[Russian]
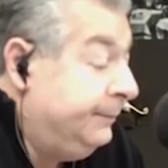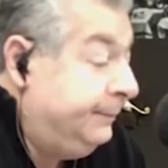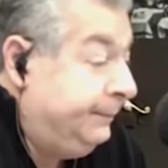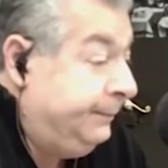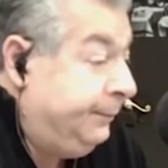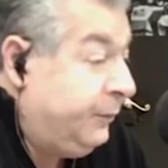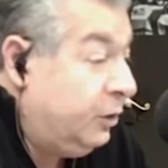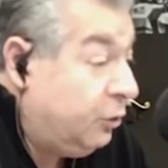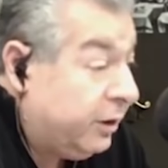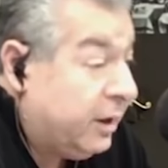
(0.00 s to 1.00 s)
не
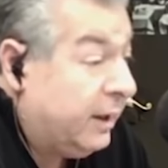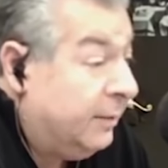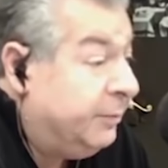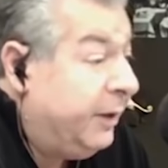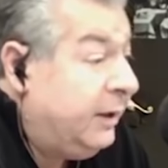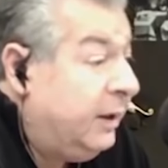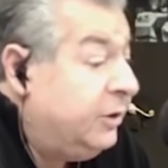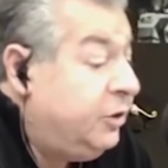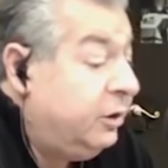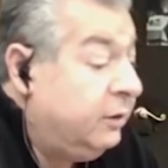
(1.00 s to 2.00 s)
только компании
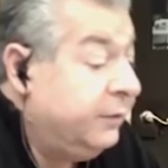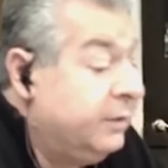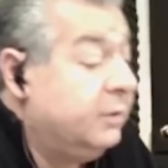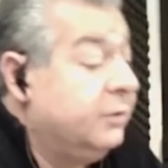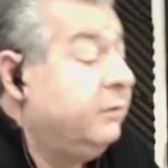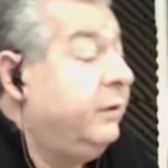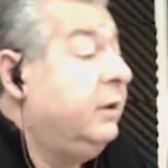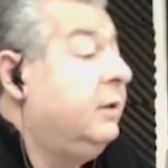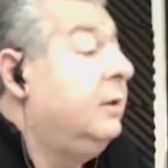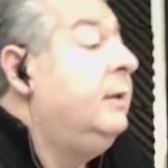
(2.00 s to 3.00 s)
отчитываются о
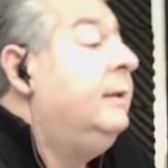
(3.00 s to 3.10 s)
своих